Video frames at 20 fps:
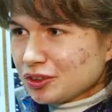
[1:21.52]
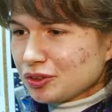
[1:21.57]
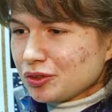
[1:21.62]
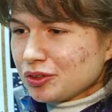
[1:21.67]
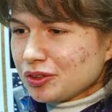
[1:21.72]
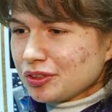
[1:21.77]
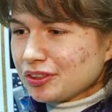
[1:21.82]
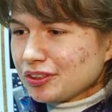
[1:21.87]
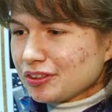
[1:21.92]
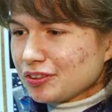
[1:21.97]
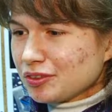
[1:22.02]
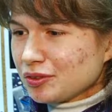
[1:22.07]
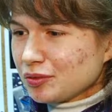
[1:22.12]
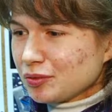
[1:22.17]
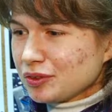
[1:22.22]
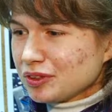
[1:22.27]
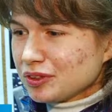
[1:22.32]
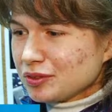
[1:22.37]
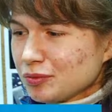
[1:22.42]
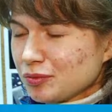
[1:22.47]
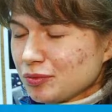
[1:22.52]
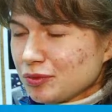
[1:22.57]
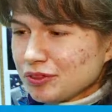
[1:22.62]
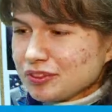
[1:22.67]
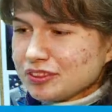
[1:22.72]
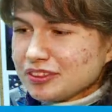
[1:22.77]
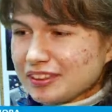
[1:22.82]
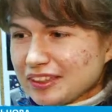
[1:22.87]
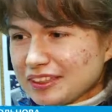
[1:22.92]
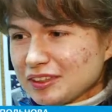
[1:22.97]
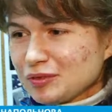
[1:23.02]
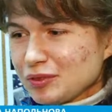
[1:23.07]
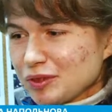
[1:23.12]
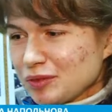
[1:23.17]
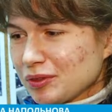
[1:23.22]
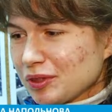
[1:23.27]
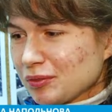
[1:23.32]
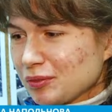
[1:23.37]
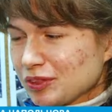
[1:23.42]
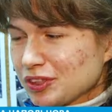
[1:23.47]
что он бы смог стать
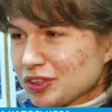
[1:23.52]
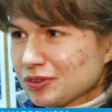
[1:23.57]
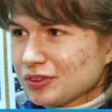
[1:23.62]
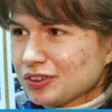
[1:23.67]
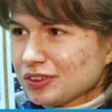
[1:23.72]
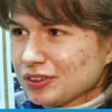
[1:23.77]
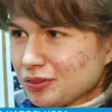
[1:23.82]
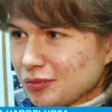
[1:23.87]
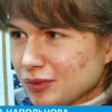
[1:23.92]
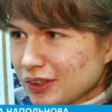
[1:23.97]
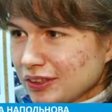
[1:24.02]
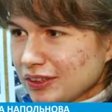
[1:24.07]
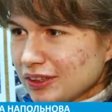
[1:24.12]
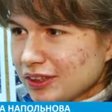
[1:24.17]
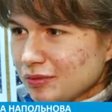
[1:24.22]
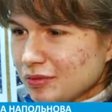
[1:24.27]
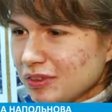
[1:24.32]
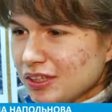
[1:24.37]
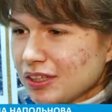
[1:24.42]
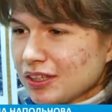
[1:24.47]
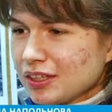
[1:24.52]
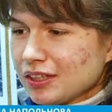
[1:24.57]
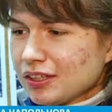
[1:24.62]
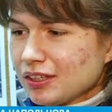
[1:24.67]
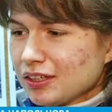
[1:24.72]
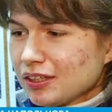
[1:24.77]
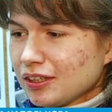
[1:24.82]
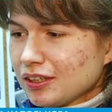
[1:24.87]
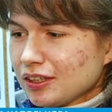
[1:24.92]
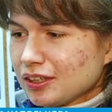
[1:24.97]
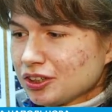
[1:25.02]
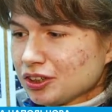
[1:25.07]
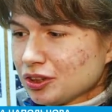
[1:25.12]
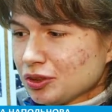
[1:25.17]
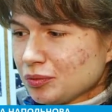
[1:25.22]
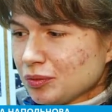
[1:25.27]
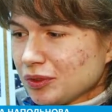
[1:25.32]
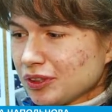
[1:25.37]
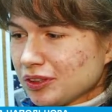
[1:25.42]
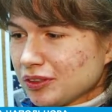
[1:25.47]
моим рабочим инструментом, а,
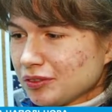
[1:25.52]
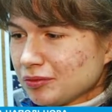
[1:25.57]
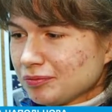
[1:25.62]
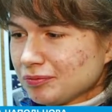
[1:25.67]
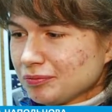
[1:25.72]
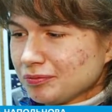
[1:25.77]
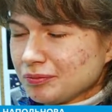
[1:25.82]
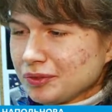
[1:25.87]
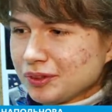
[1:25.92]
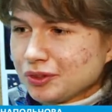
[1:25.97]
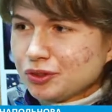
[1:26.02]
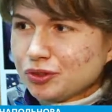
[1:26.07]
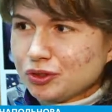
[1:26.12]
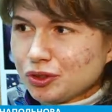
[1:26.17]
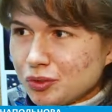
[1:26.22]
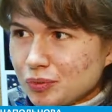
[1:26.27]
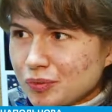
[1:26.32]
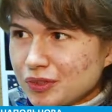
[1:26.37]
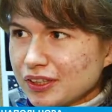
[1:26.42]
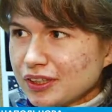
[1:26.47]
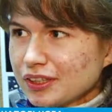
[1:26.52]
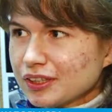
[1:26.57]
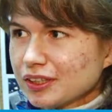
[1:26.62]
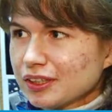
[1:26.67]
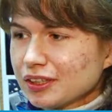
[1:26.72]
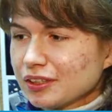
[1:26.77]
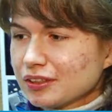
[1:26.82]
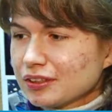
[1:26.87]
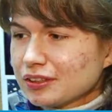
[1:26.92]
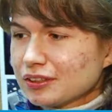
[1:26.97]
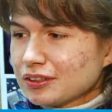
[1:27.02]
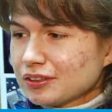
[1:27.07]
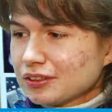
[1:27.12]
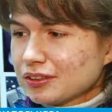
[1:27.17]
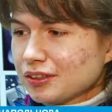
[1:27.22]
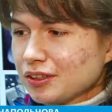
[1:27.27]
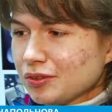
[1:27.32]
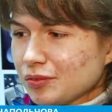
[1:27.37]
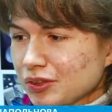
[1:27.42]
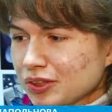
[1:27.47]
чтобы был удобный, а,
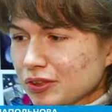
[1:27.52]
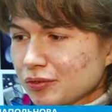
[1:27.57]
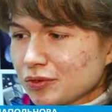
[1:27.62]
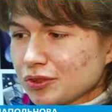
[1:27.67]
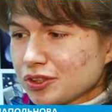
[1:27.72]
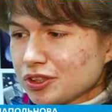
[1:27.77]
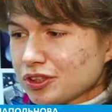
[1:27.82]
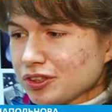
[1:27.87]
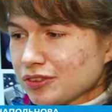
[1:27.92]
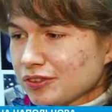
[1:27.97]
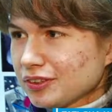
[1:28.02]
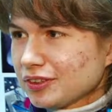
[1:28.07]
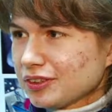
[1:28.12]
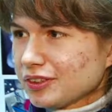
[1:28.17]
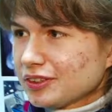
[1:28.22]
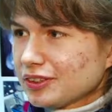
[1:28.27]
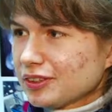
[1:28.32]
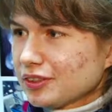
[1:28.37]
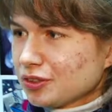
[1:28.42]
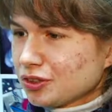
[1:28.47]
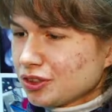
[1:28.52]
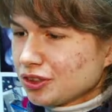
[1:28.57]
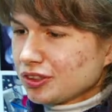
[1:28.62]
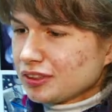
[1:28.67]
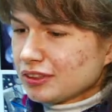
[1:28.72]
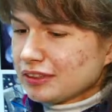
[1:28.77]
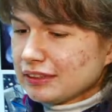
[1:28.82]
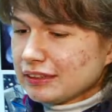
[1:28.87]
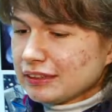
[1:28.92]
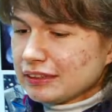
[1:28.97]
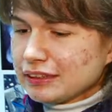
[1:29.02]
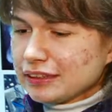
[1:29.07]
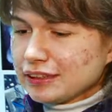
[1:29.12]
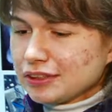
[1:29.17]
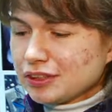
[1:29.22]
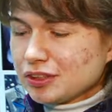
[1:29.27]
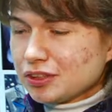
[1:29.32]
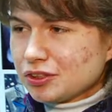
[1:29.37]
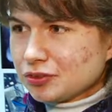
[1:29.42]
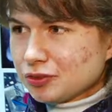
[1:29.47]
имел множество хороших
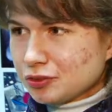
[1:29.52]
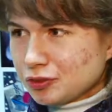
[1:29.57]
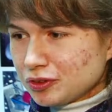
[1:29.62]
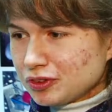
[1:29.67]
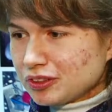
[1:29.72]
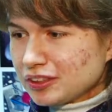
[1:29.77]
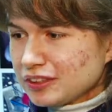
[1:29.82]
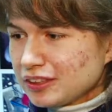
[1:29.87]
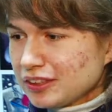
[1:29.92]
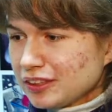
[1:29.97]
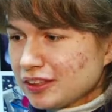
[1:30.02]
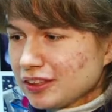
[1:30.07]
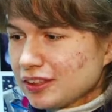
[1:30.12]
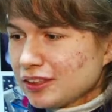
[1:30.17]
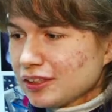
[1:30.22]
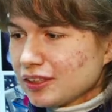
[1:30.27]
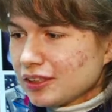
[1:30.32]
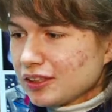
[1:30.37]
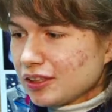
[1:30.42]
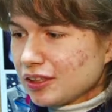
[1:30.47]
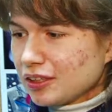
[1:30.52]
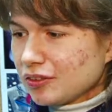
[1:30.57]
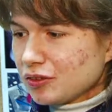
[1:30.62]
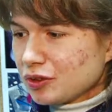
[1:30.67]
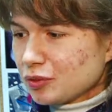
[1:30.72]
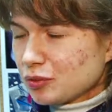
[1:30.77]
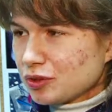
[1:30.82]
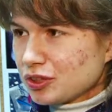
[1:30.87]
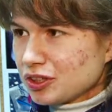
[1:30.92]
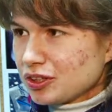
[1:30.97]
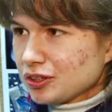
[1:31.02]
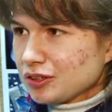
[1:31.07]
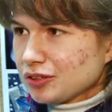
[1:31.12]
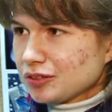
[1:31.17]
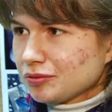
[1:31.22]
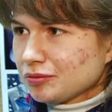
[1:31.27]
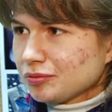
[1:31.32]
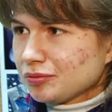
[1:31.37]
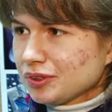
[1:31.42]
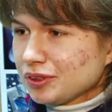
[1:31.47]
а, функций. В нем
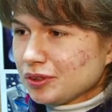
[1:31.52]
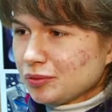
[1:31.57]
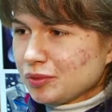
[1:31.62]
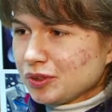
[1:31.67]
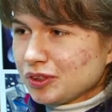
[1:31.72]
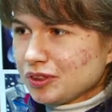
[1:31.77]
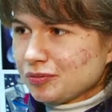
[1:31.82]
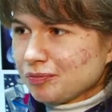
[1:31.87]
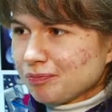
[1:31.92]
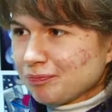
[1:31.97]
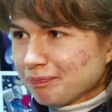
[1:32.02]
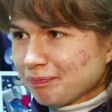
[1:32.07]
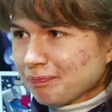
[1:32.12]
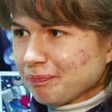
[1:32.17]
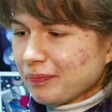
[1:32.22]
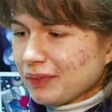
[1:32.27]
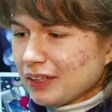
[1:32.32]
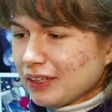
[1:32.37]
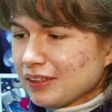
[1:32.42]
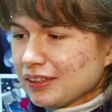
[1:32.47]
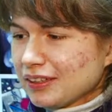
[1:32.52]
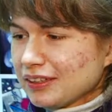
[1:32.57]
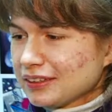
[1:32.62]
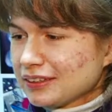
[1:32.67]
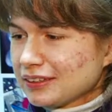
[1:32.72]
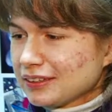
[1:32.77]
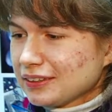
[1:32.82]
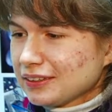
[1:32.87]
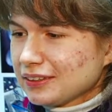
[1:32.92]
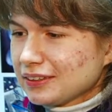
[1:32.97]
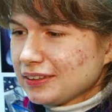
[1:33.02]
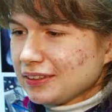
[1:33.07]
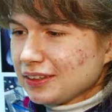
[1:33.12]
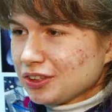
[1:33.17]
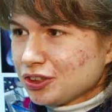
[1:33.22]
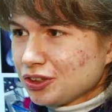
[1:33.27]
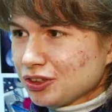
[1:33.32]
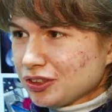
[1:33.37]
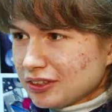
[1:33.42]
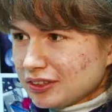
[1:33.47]
можно было бы как раз
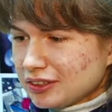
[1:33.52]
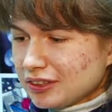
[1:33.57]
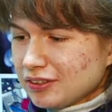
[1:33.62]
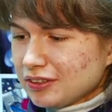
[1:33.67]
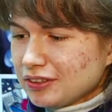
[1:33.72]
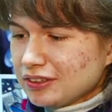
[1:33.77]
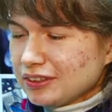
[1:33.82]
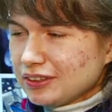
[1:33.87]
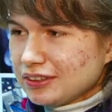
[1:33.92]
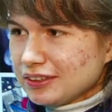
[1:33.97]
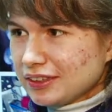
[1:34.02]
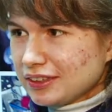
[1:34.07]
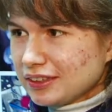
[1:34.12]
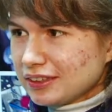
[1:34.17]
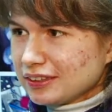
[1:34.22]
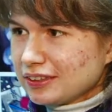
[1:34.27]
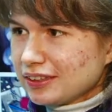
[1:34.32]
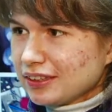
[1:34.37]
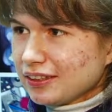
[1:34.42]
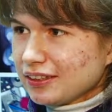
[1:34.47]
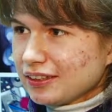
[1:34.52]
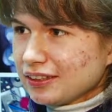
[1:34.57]
что-то создавать интересно,